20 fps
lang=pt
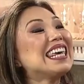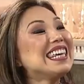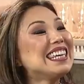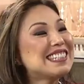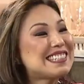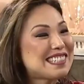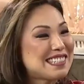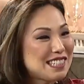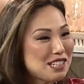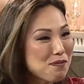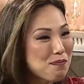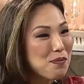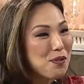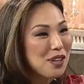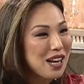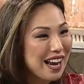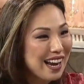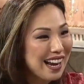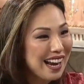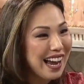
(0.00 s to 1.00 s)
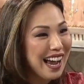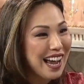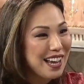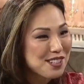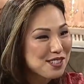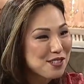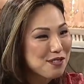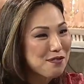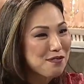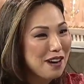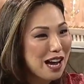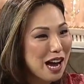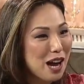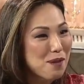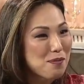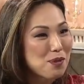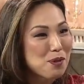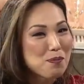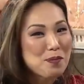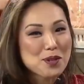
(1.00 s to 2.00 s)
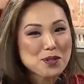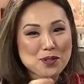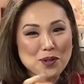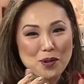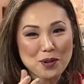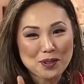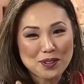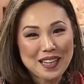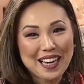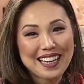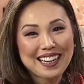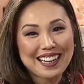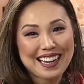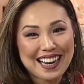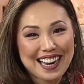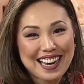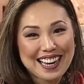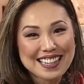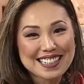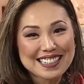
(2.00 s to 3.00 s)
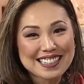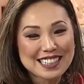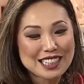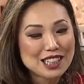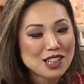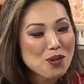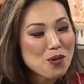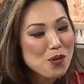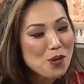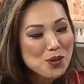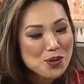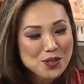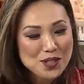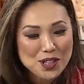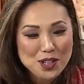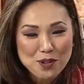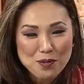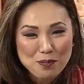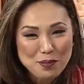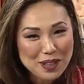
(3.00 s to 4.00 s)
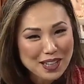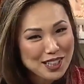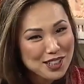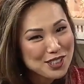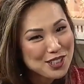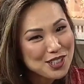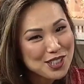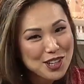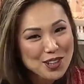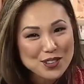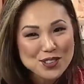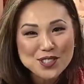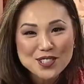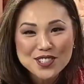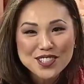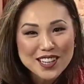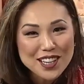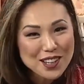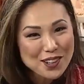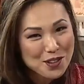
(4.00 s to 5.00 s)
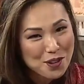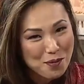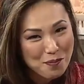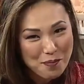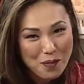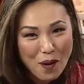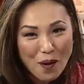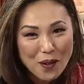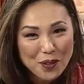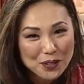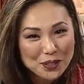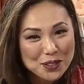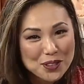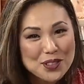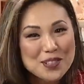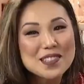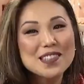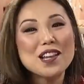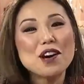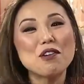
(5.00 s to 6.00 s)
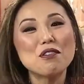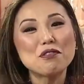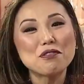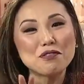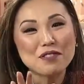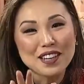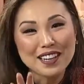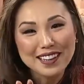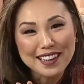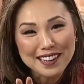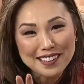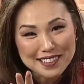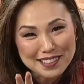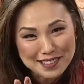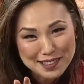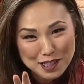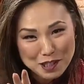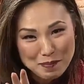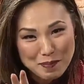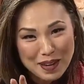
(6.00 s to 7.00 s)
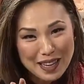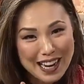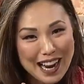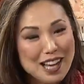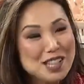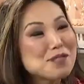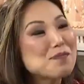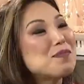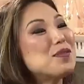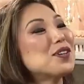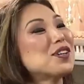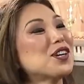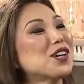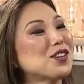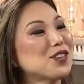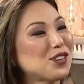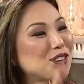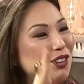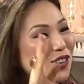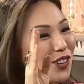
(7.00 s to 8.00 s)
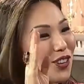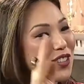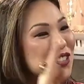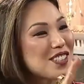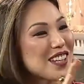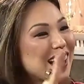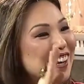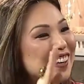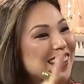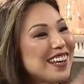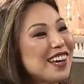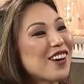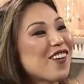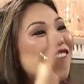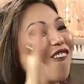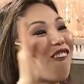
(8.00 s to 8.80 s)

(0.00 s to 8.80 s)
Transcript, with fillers: E se por acaso, Fábio, o pessoal que está em casa não conseguiu preencher os cinco pontos, não fiquem desesperados, porque eu trouxe aqui